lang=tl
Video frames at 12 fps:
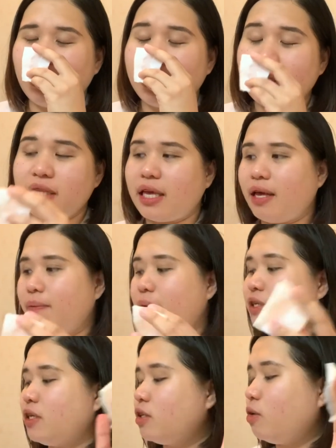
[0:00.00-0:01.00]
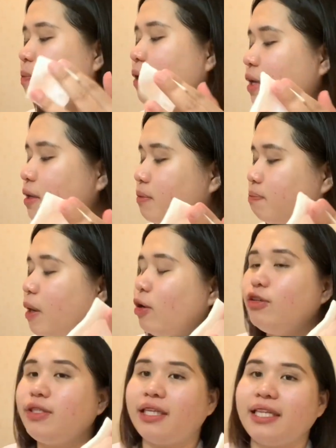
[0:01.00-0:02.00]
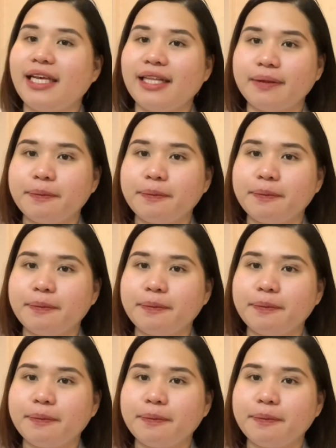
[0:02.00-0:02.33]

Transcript: Hindi. Basta sobrang bango niya din.